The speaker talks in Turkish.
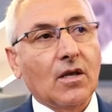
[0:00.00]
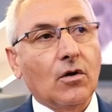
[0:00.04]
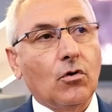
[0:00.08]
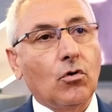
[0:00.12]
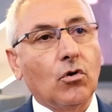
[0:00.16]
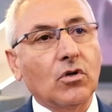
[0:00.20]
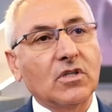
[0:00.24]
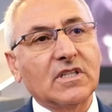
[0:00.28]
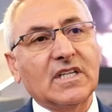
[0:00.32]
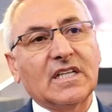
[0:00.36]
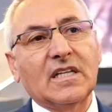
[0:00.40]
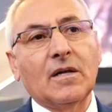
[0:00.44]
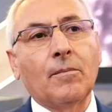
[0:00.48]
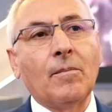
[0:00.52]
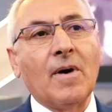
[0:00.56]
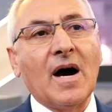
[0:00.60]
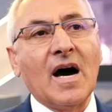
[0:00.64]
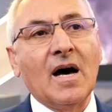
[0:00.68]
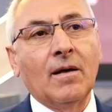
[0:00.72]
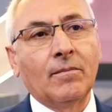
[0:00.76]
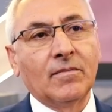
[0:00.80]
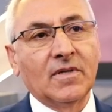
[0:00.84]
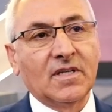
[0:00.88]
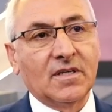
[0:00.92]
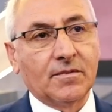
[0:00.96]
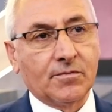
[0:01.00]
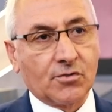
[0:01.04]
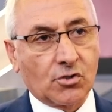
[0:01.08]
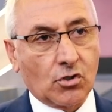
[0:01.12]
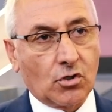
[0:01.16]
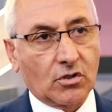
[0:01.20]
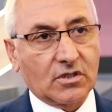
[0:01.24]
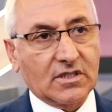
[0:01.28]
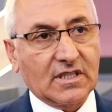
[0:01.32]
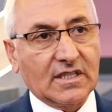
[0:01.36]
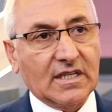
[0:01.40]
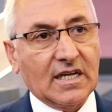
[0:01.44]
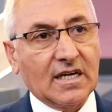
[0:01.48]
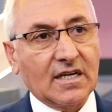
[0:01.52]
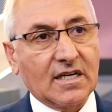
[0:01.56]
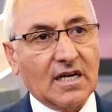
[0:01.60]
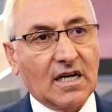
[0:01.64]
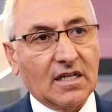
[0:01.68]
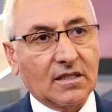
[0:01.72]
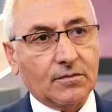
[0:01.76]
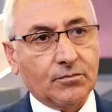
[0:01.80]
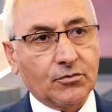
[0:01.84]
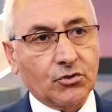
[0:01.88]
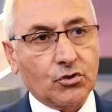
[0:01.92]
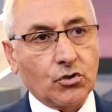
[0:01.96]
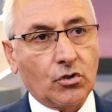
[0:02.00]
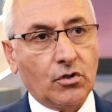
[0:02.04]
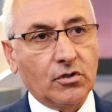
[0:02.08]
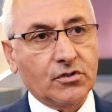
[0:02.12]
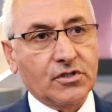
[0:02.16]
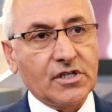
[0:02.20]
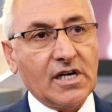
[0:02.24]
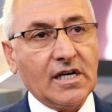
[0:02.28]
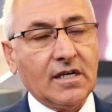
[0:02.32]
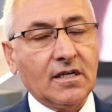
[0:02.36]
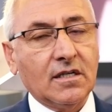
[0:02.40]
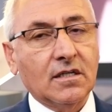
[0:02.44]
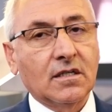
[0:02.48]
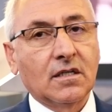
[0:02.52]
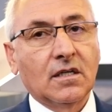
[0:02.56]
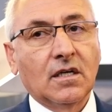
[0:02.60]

orada da bağımlılığımız ortadan kalkmış olacak.